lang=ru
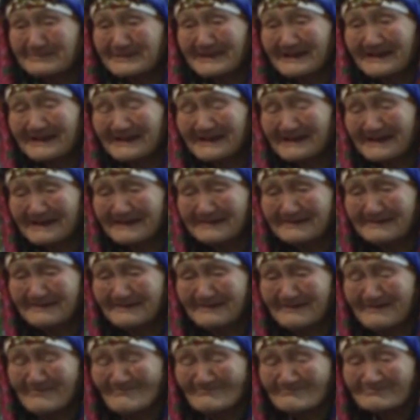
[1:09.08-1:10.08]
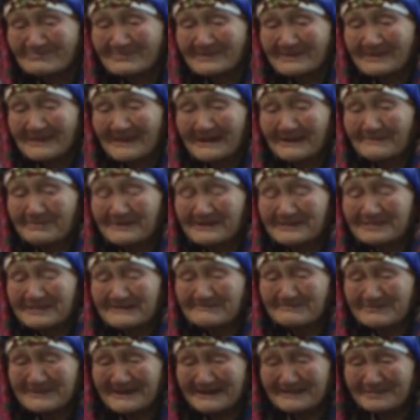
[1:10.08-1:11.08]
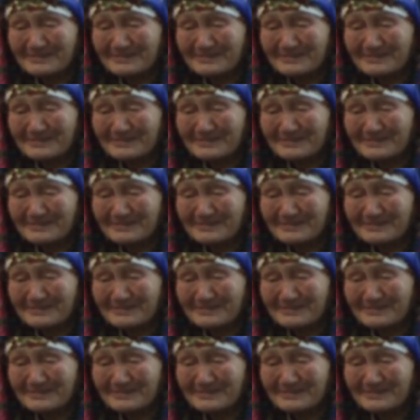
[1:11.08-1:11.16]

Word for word: на Укат, где и скрывался какое-то